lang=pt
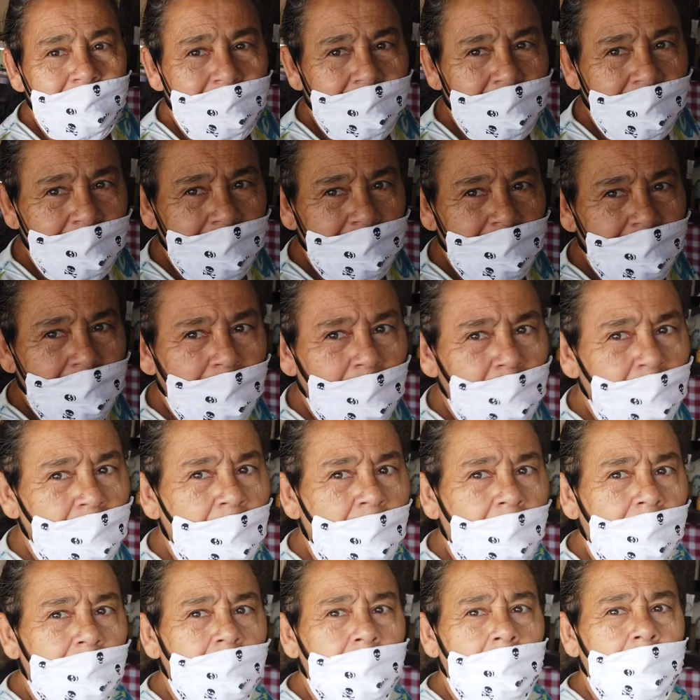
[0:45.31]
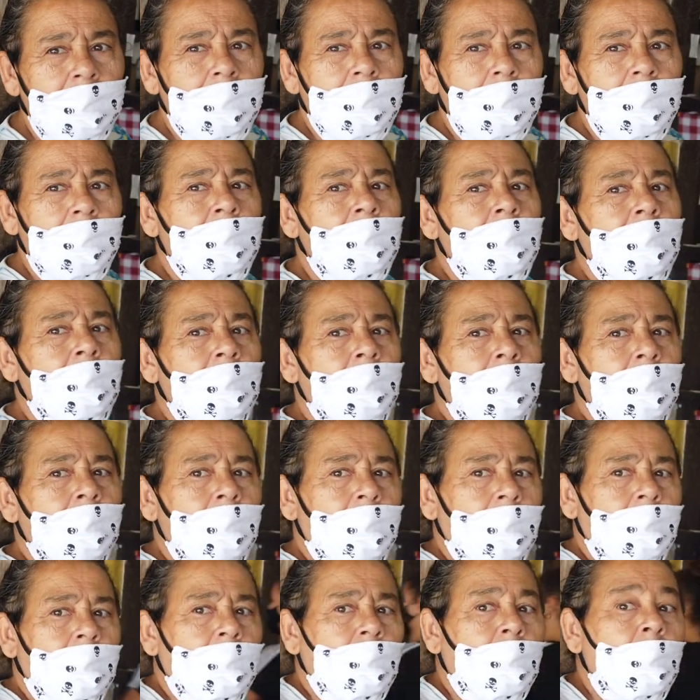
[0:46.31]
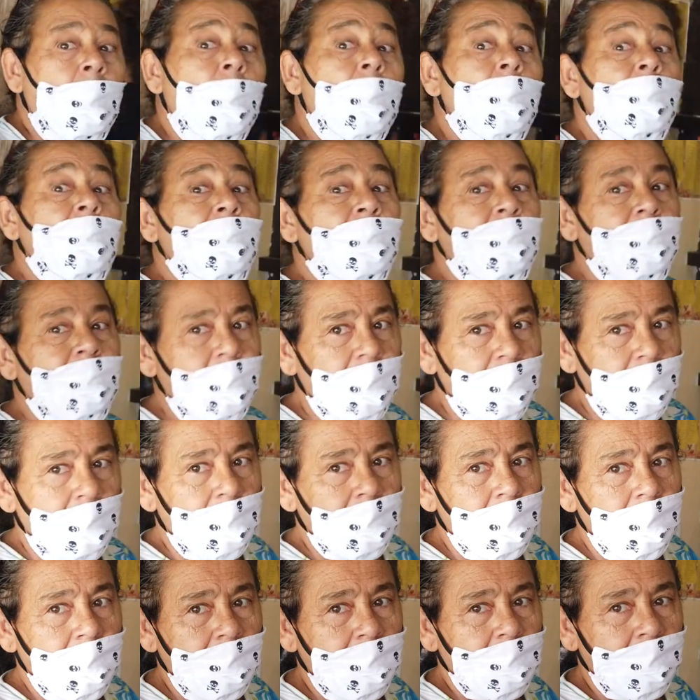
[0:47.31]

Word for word: A senhora viu Não. ou ouviu? Ouvi.